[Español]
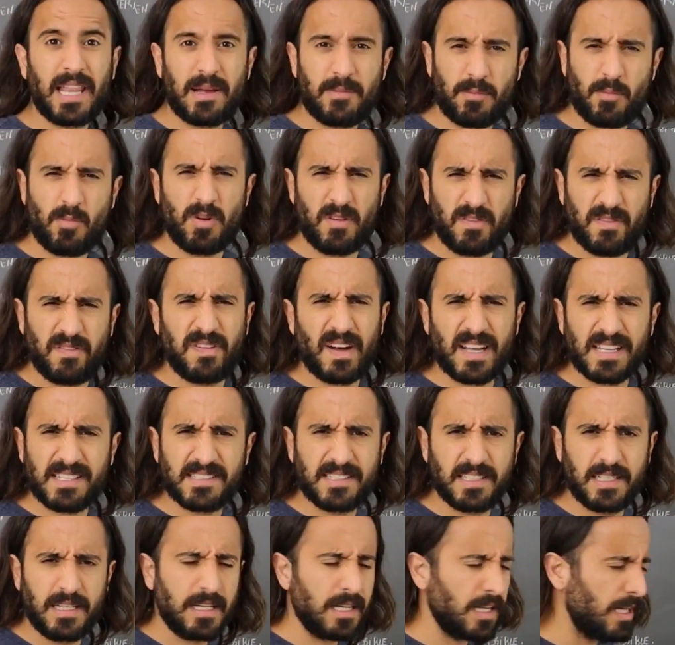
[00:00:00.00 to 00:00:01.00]
es muy
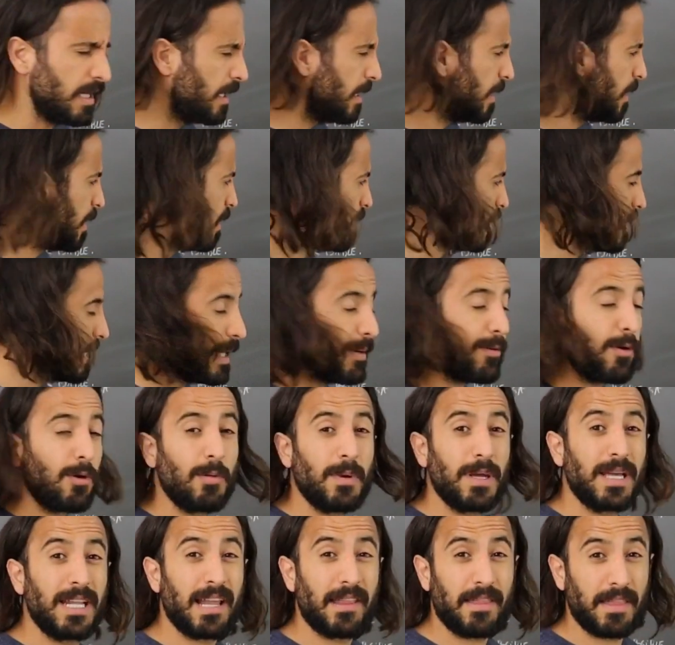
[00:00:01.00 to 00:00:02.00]
fácil de
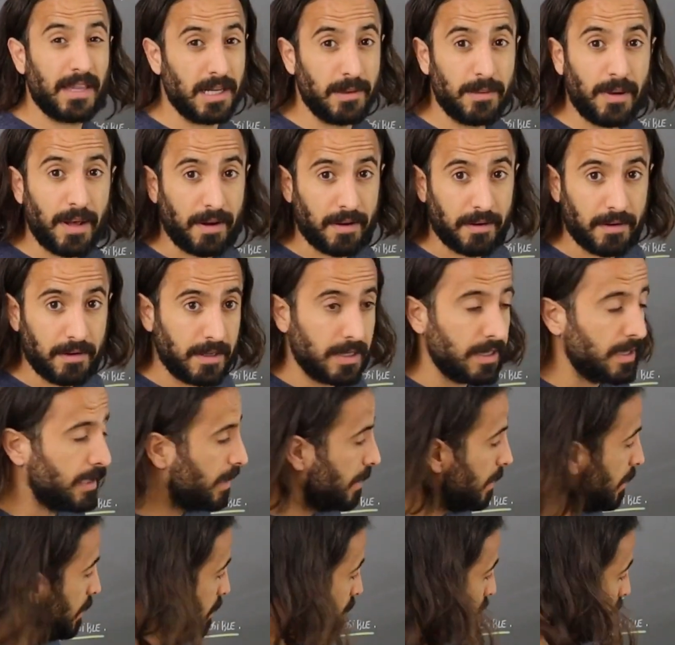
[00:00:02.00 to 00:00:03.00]
volver a derivar.
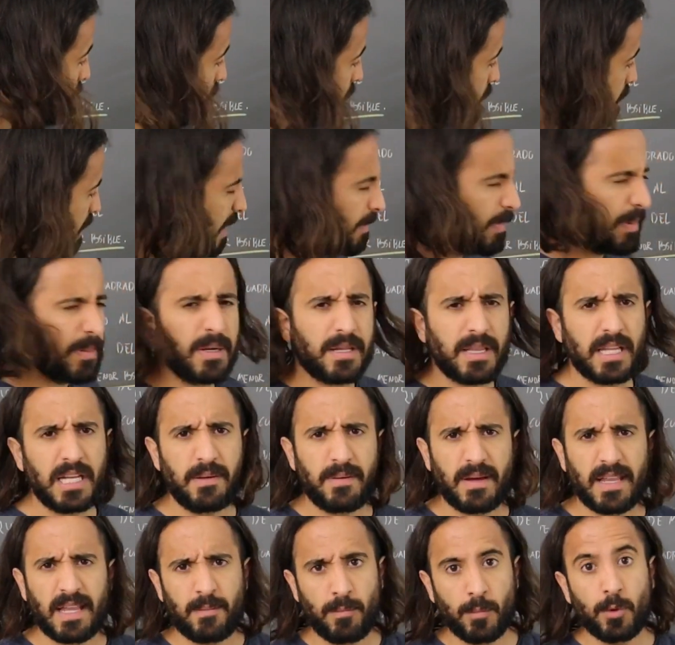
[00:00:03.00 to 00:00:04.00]
Si la primera
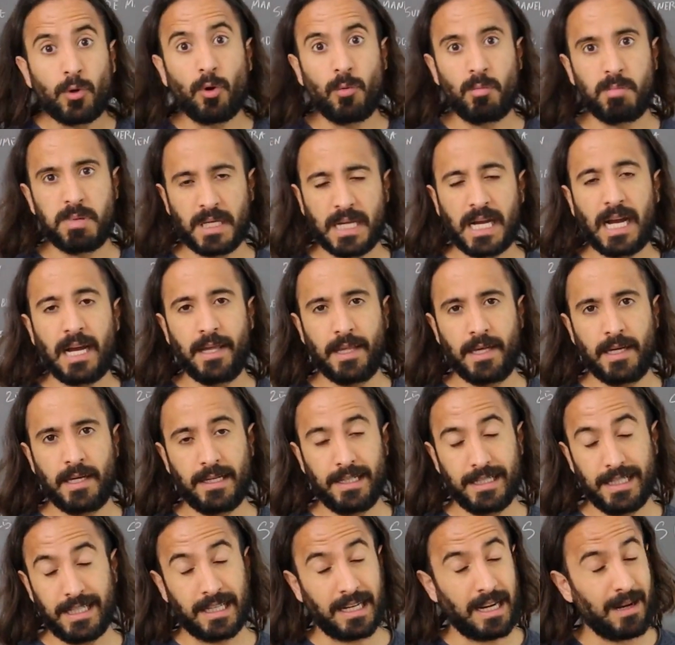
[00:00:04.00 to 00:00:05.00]
derivada es muy
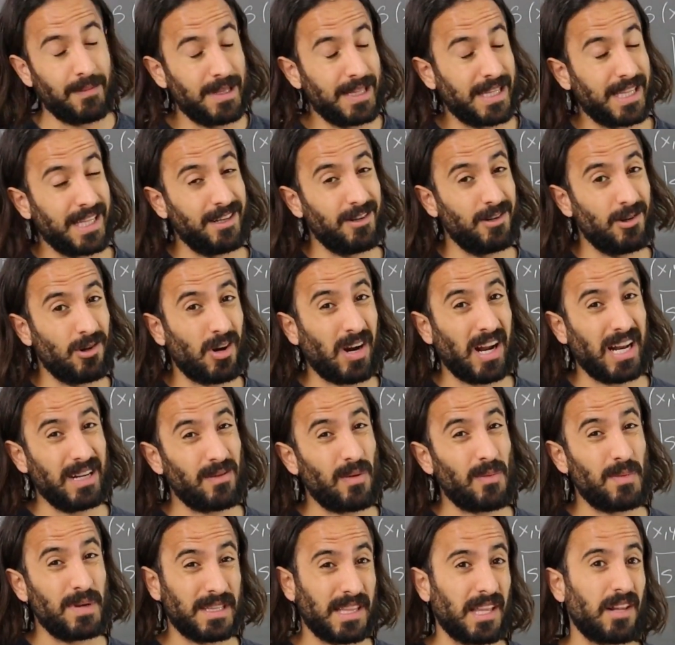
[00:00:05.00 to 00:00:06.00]
complicada y realmente no
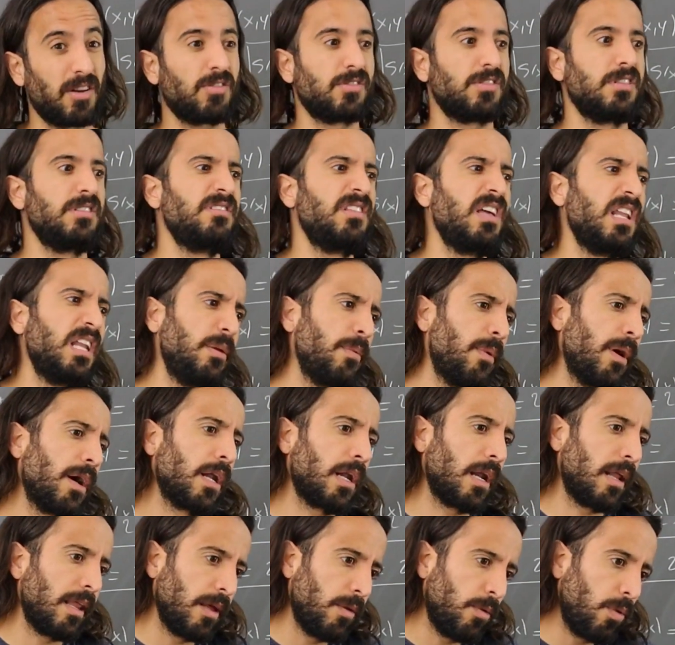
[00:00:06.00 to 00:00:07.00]
queremos meternos en
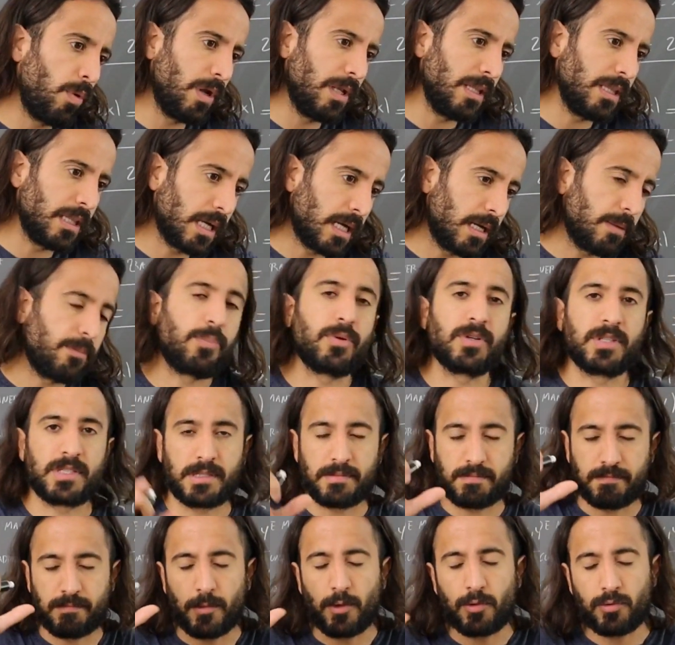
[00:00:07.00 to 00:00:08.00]
derivarla de vuelta,
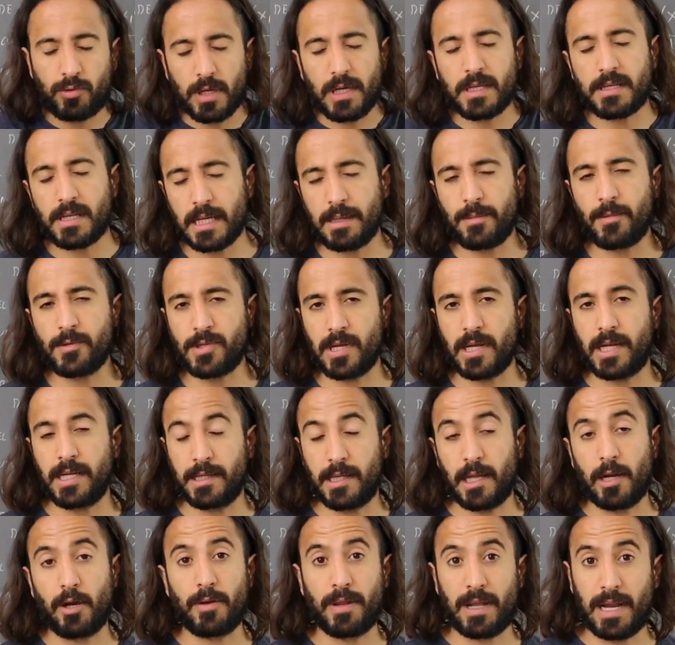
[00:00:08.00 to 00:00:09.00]
pues utilizaríamos el
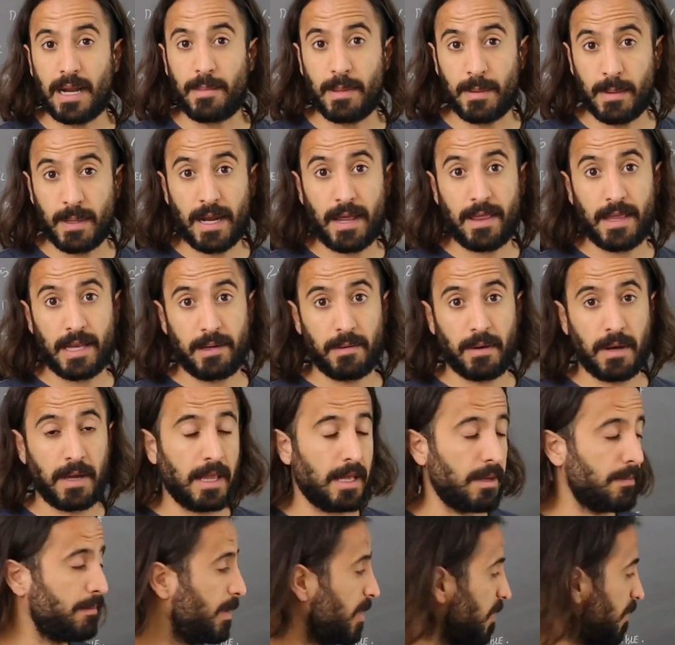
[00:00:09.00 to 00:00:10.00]
criterio de la primera
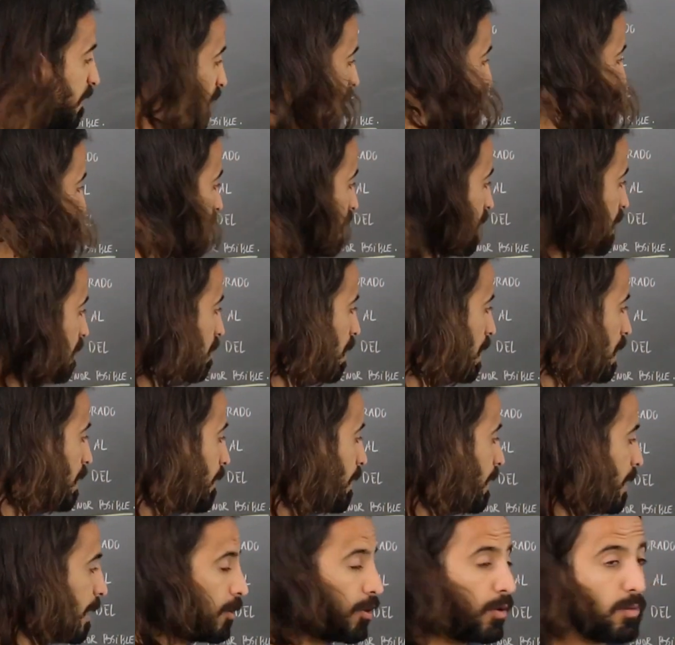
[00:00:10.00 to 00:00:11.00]
derivada. Pero fíjense que
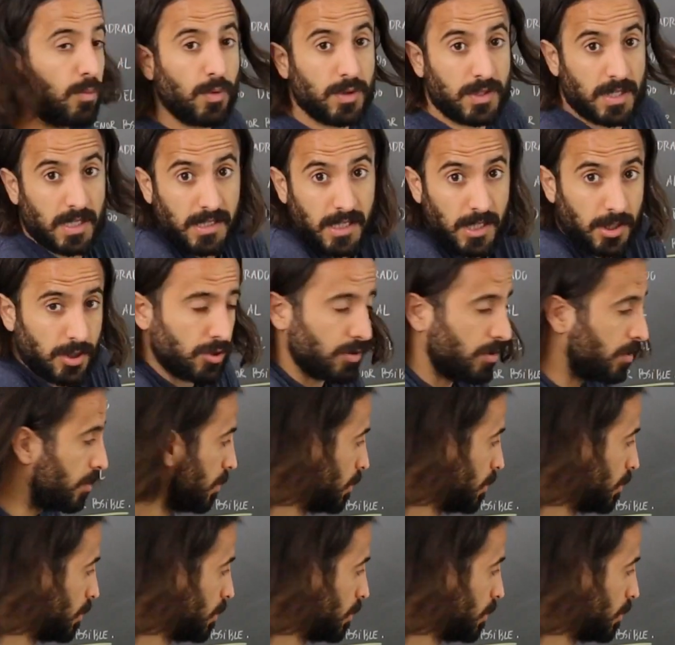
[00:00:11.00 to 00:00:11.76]
derivar esto es muy sencillo.